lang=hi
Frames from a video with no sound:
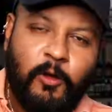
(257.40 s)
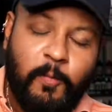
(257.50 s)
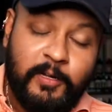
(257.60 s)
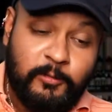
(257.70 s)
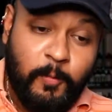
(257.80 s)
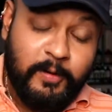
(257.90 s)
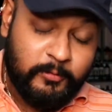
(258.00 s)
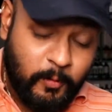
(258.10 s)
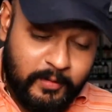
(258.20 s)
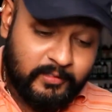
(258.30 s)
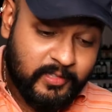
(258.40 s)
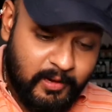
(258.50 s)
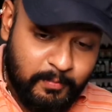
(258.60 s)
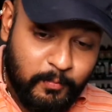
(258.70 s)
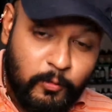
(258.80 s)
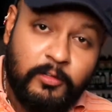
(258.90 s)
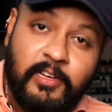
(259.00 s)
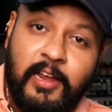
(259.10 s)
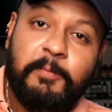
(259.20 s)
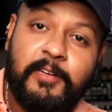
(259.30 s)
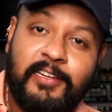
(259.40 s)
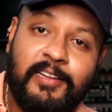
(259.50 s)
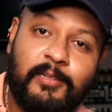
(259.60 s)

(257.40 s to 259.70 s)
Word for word: तोबा तोबा तोबा सर मूड खराब करके